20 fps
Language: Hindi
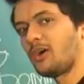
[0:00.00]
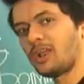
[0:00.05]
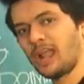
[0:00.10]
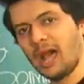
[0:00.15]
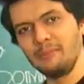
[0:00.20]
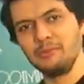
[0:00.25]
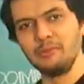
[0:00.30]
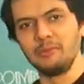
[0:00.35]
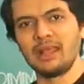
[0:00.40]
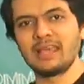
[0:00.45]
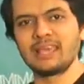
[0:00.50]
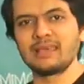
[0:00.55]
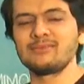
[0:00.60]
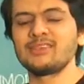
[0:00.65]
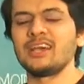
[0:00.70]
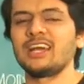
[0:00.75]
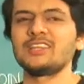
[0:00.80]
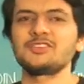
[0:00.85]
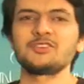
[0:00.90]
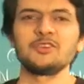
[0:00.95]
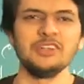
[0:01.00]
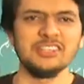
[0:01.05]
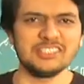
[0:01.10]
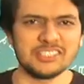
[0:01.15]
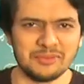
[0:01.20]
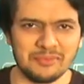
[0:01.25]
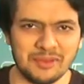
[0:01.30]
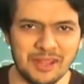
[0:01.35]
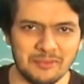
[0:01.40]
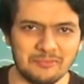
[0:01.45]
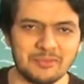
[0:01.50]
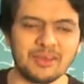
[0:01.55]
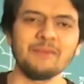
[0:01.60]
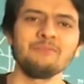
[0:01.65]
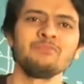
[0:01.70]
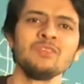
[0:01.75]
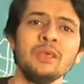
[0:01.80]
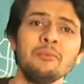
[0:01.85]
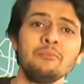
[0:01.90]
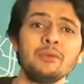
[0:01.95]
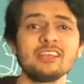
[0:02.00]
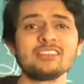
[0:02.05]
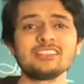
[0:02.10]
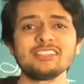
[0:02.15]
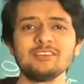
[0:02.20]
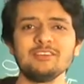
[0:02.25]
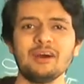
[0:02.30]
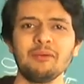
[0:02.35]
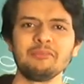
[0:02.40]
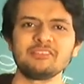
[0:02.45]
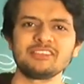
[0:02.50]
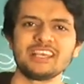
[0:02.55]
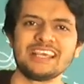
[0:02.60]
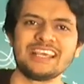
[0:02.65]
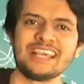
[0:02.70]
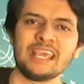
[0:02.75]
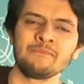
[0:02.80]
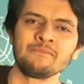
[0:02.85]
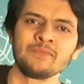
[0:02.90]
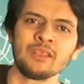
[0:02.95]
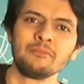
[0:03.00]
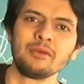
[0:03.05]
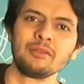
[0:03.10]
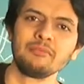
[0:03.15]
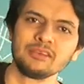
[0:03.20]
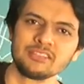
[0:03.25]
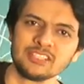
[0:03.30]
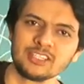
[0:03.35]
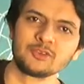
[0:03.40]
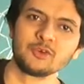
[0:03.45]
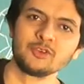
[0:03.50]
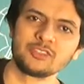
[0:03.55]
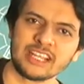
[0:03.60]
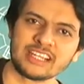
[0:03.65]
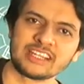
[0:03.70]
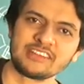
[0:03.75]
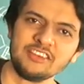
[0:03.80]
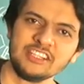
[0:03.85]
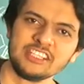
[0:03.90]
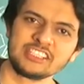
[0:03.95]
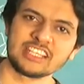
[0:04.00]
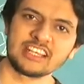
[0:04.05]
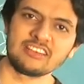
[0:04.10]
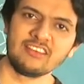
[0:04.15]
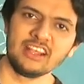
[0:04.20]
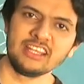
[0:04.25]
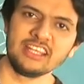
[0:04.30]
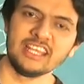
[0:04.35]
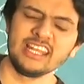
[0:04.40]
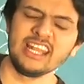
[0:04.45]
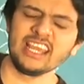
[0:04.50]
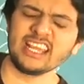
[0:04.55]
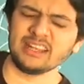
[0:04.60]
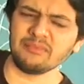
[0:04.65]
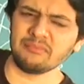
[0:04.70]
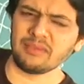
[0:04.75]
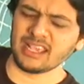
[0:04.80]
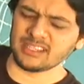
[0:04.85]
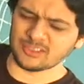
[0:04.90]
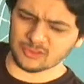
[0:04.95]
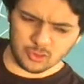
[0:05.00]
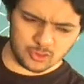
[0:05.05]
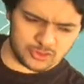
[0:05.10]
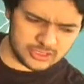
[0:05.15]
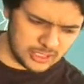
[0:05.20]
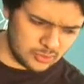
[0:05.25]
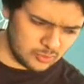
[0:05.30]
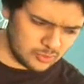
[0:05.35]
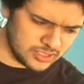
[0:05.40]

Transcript: और आप भी बुलाएंगे हम जा रहे हैं छोटी सी ब्रेक पर ब्रेक से जब वापस आएंगे फिर मजीद कुछ एक्टिविटीज़ करवानी है लेकिन मैं सोच रहा